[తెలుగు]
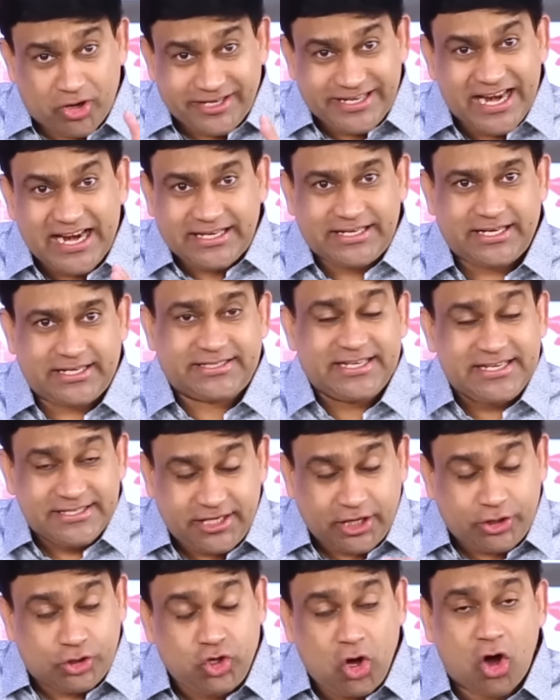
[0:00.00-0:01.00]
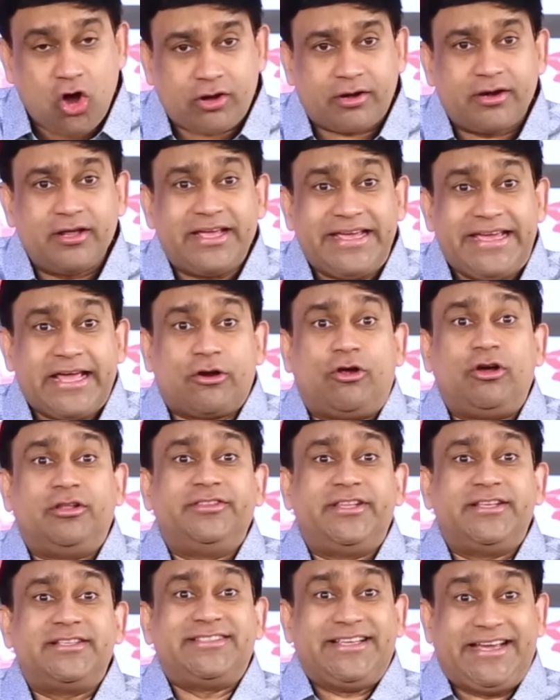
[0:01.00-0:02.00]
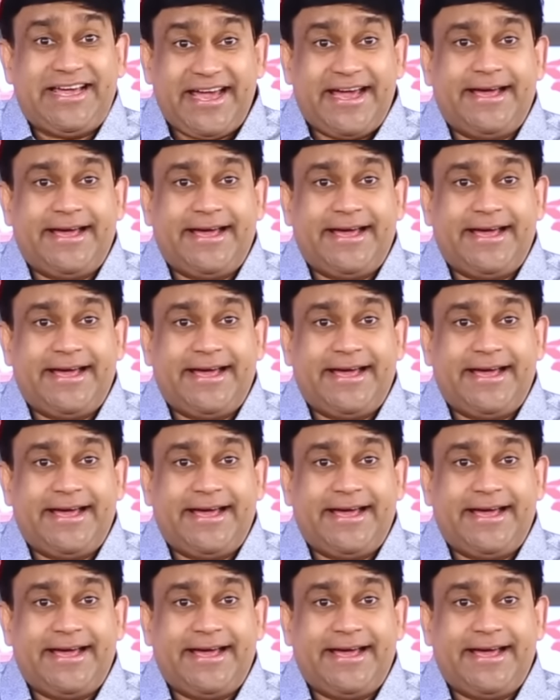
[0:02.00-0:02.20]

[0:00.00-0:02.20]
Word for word: ప్రొటెక్ట్ అస్ హీఈస్ ద డోర్ హియర్ ఆన్ దిస్